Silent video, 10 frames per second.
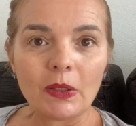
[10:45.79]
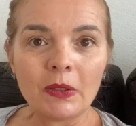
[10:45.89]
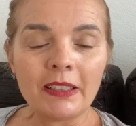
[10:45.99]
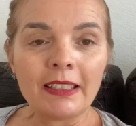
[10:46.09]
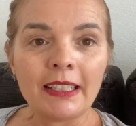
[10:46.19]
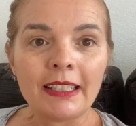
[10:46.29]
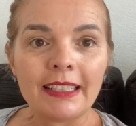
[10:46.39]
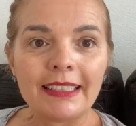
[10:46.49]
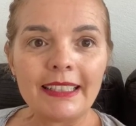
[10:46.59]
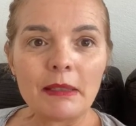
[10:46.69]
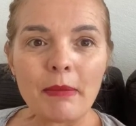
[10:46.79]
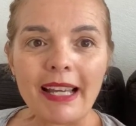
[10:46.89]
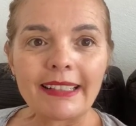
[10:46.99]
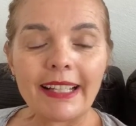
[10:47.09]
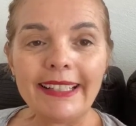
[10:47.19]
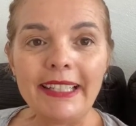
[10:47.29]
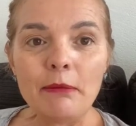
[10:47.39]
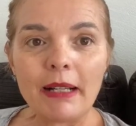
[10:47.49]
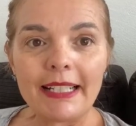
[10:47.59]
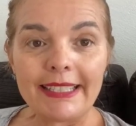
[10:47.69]
Und diese Macht kann
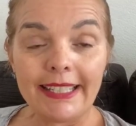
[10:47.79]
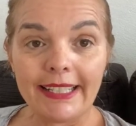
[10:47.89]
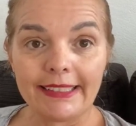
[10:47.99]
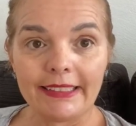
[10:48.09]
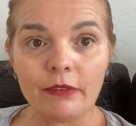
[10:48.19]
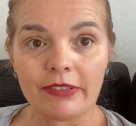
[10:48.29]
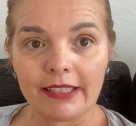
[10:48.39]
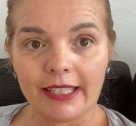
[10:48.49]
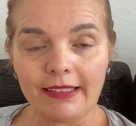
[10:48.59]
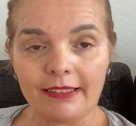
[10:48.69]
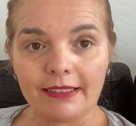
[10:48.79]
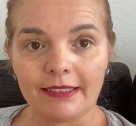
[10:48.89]
niemals negativ sein.